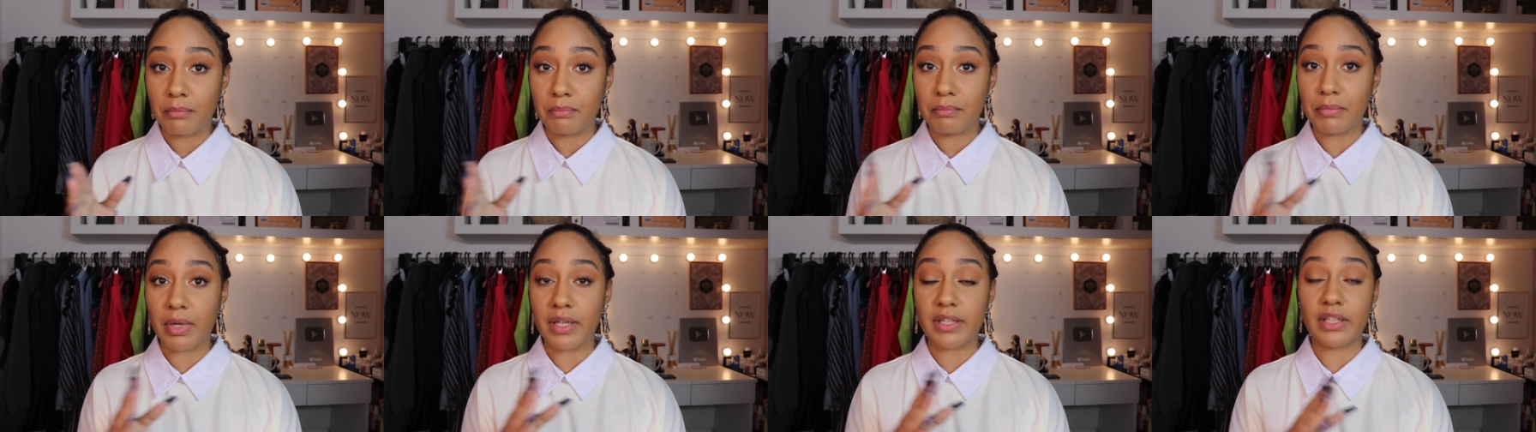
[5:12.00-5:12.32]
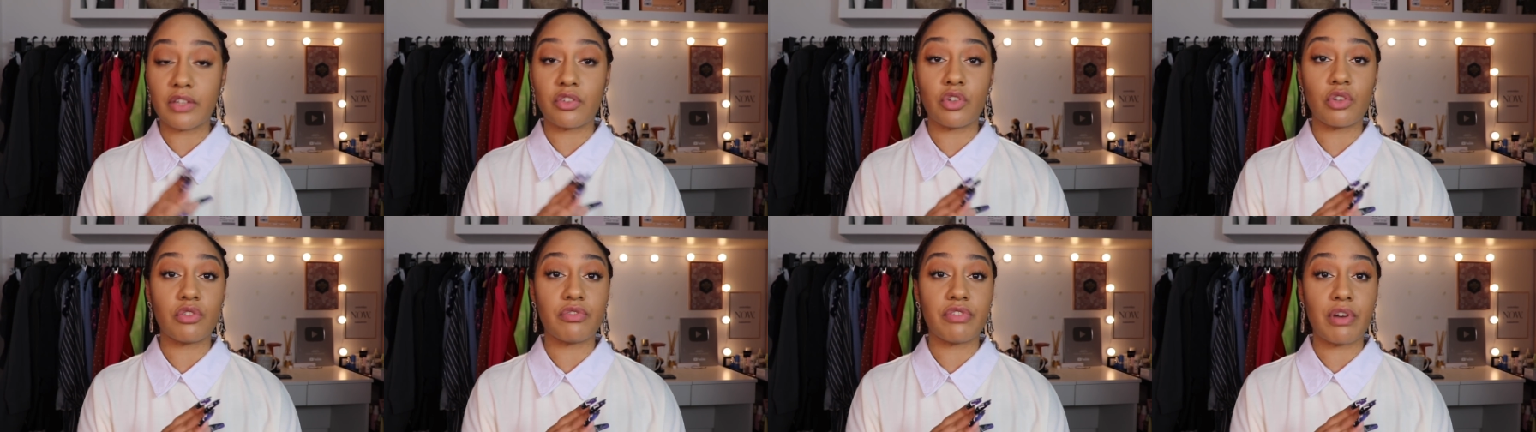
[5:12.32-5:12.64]
par des
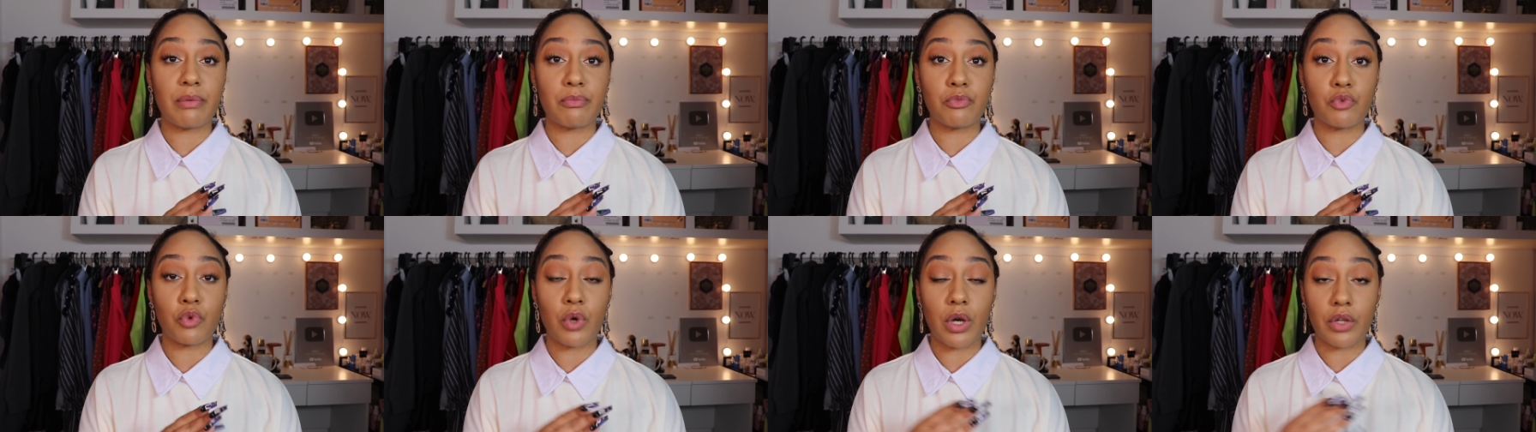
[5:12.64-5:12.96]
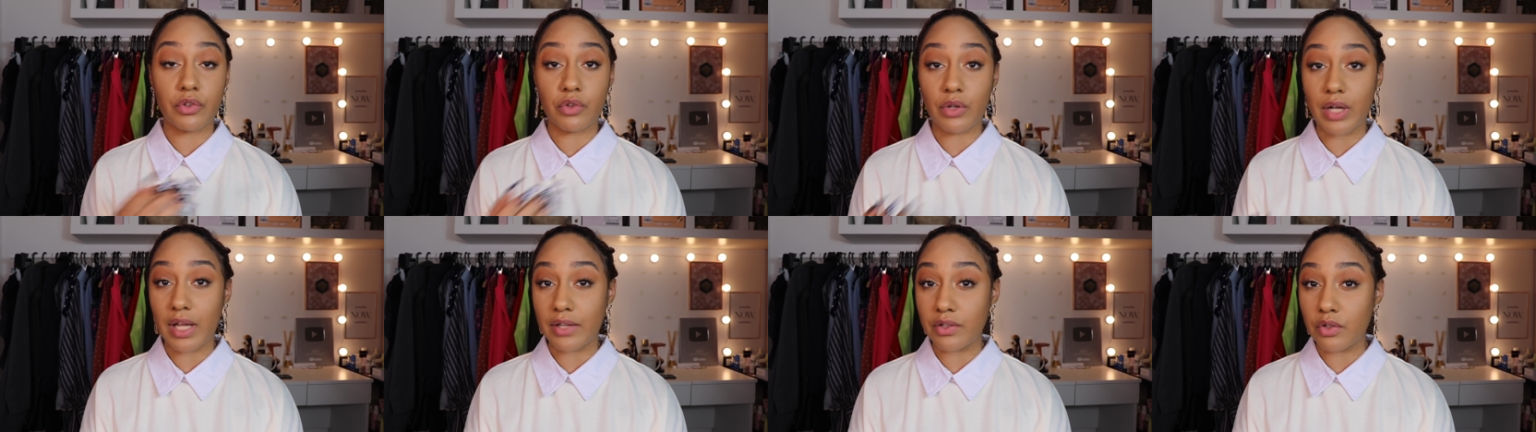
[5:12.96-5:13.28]
jeunes femmes noires
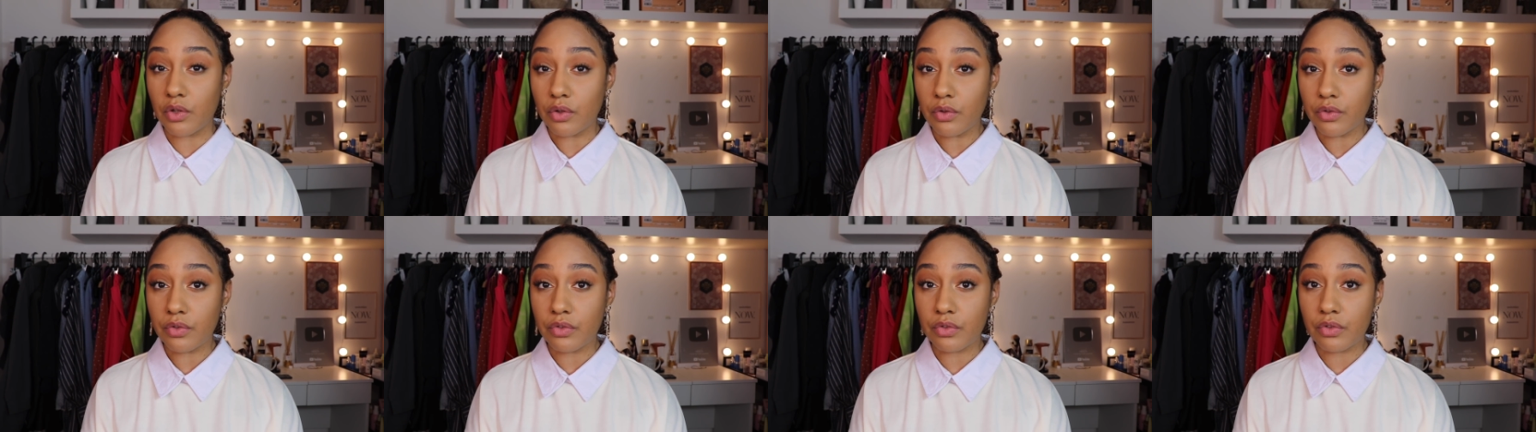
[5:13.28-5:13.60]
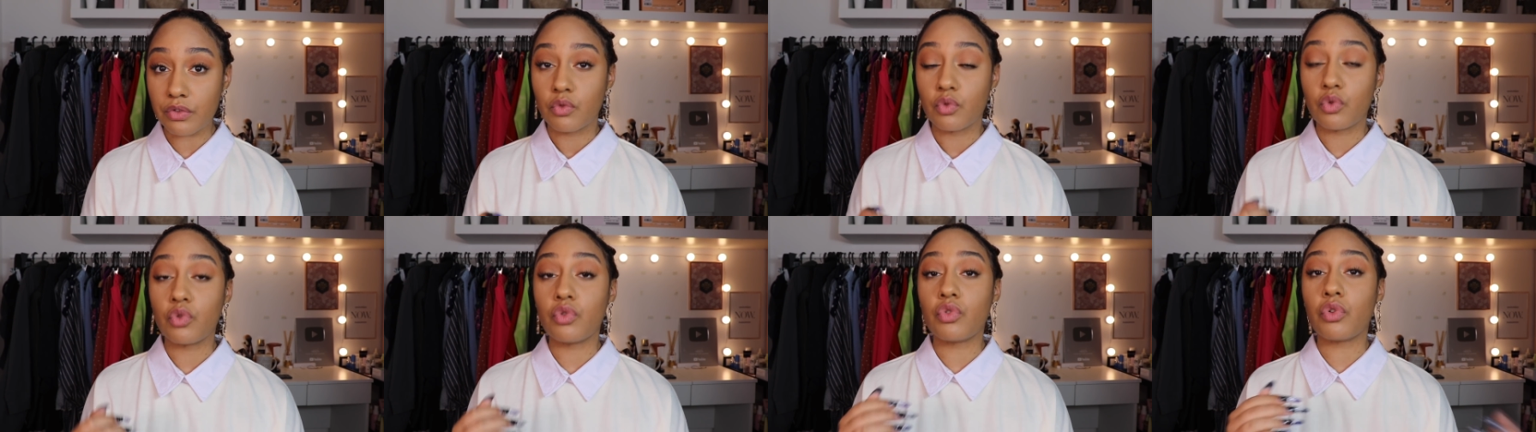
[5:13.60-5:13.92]
dans la
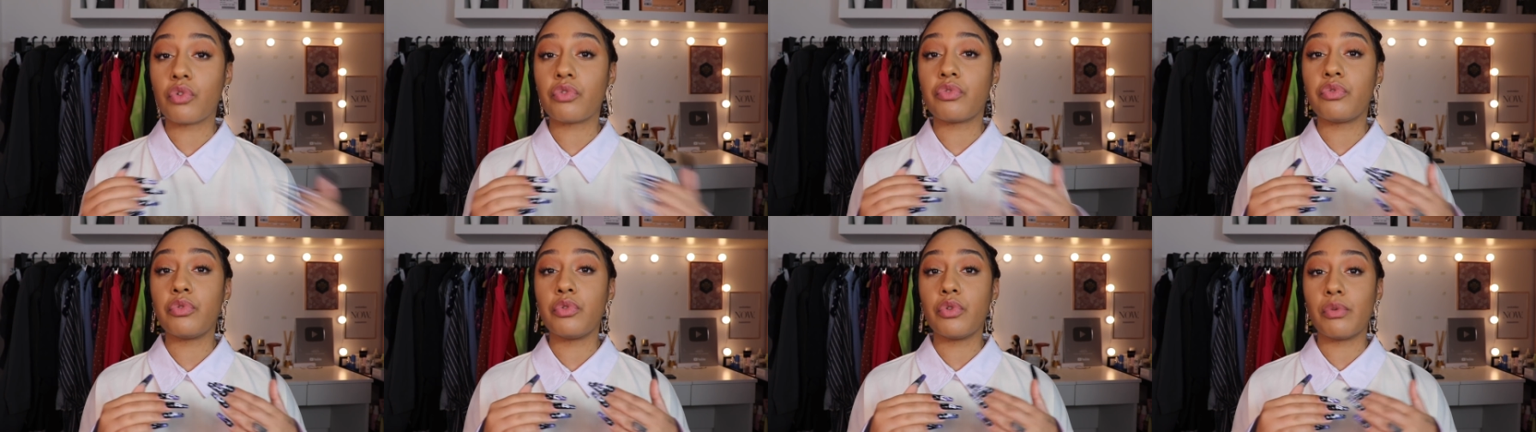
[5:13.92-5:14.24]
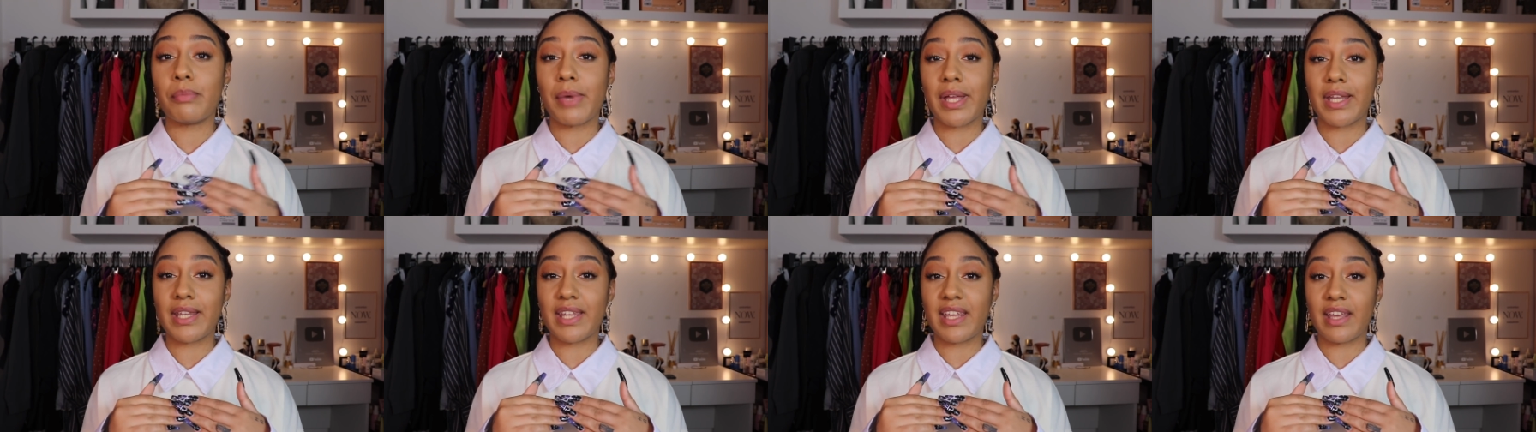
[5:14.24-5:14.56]
danse, toujours vu de
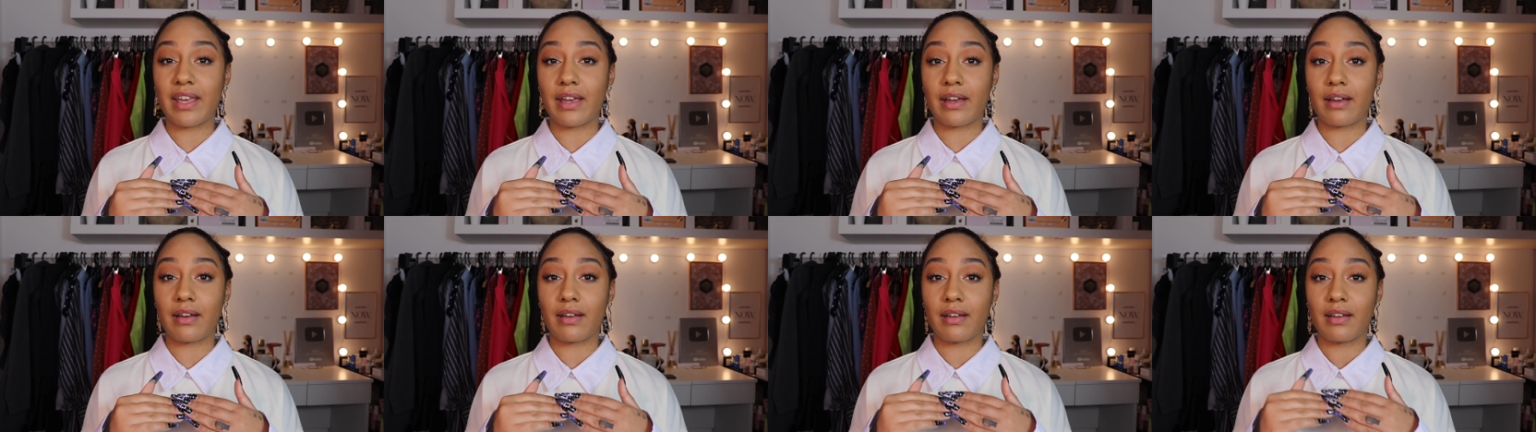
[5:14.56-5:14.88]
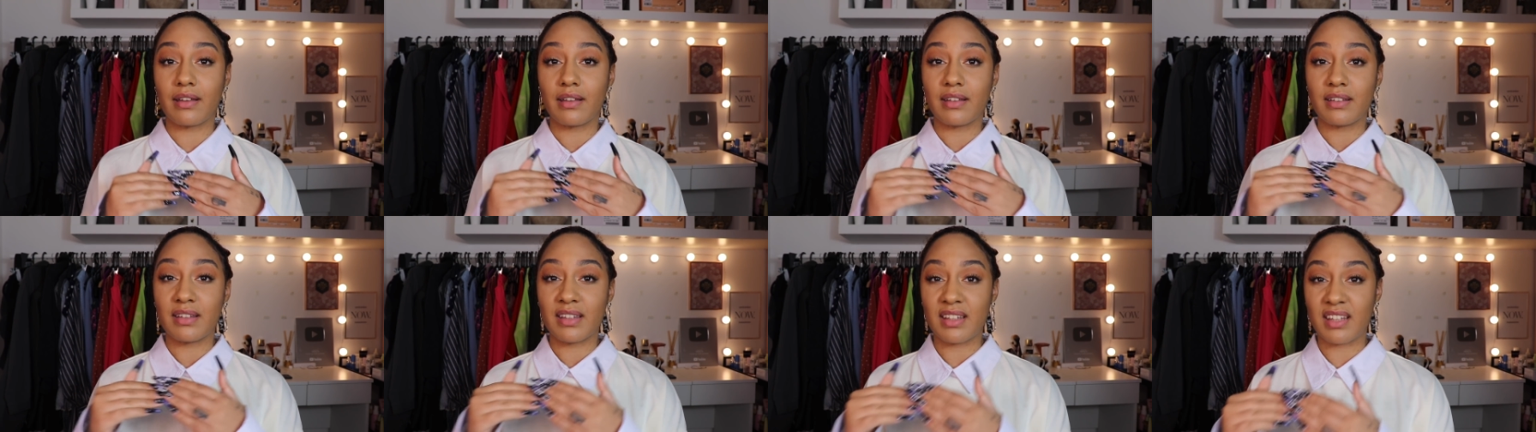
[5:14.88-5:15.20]
manière
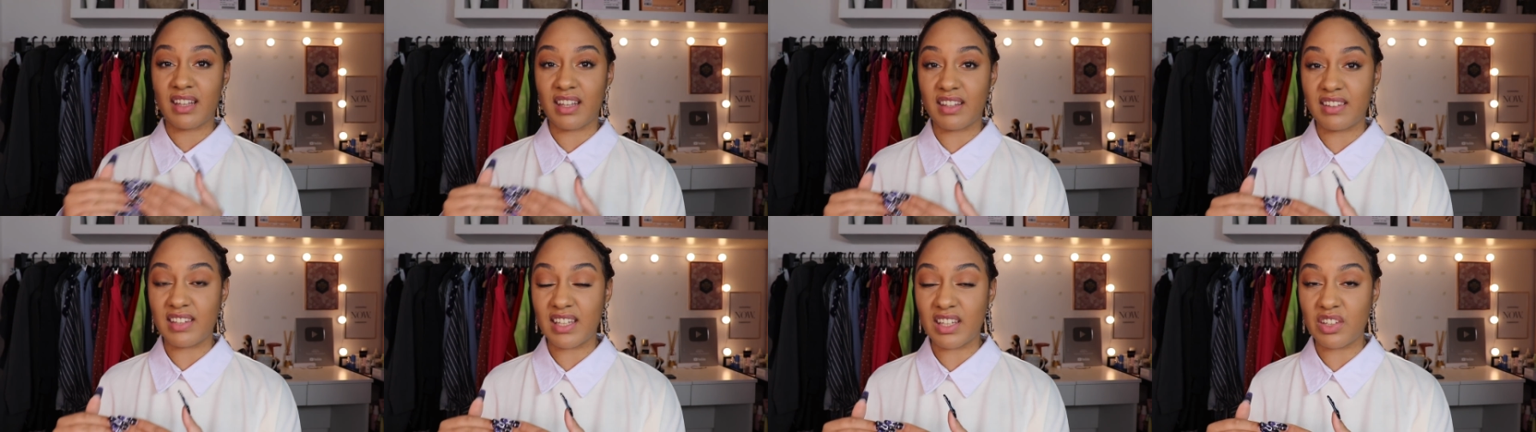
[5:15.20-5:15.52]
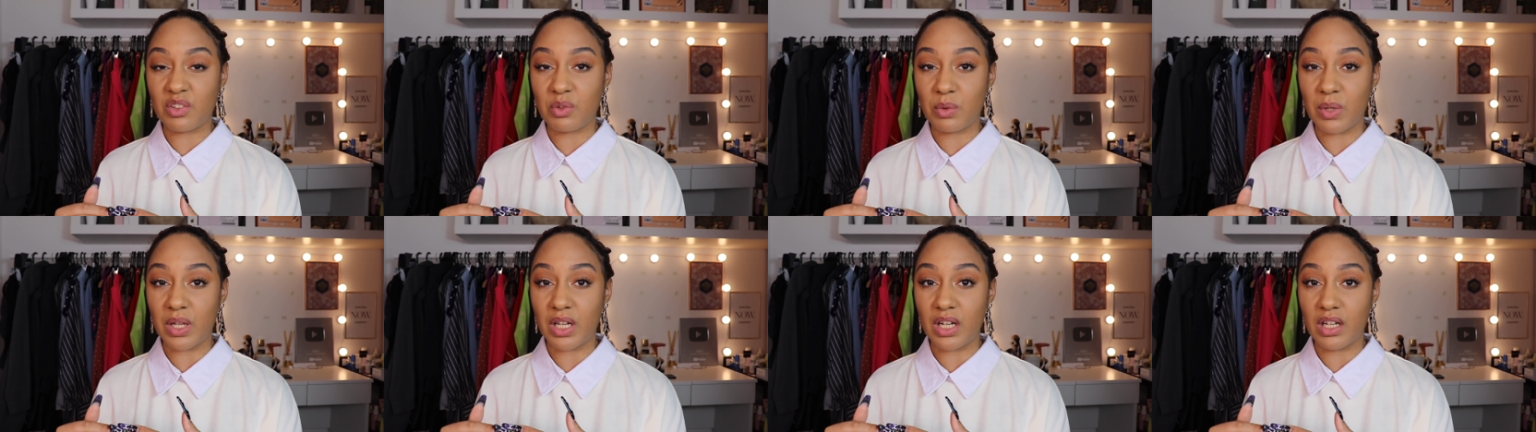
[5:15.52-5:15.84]
très
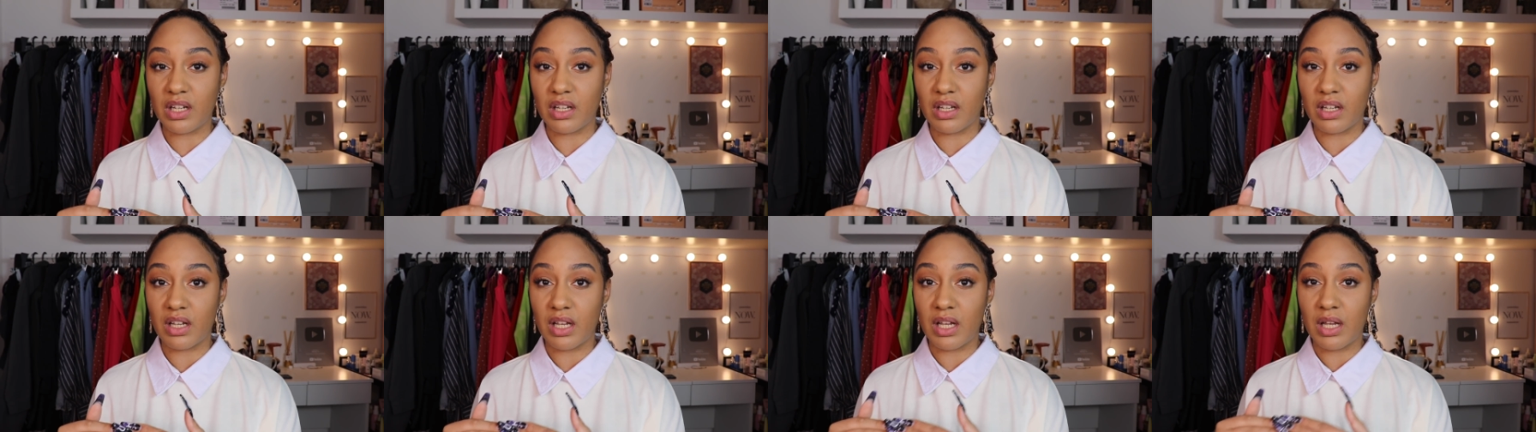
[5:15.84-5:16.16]
sexuelle,